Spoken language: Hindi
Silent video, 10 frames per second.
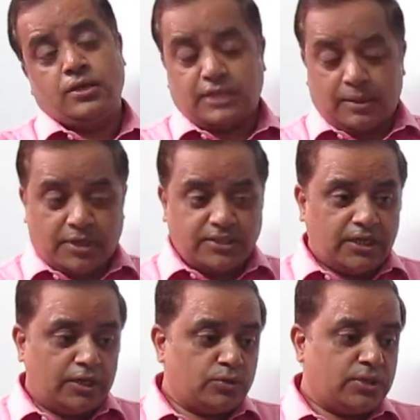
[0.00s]
सामाजिक
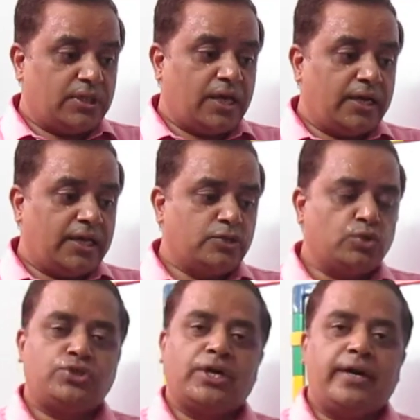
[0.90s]
अनुसंधान के जो
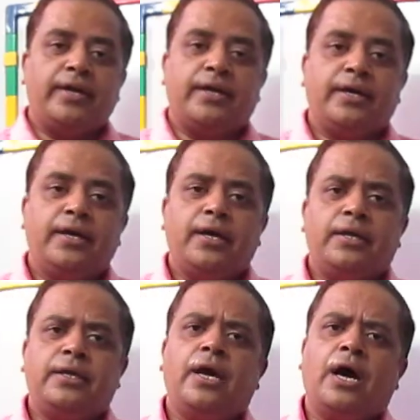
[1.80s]
चरण हैं
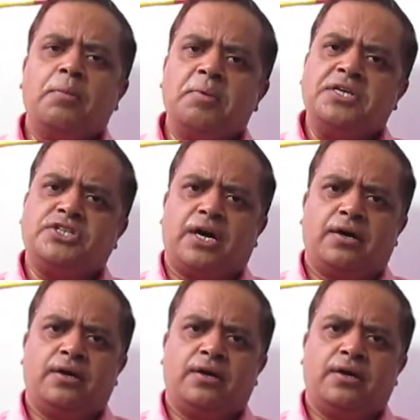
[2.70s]
ये हमेशा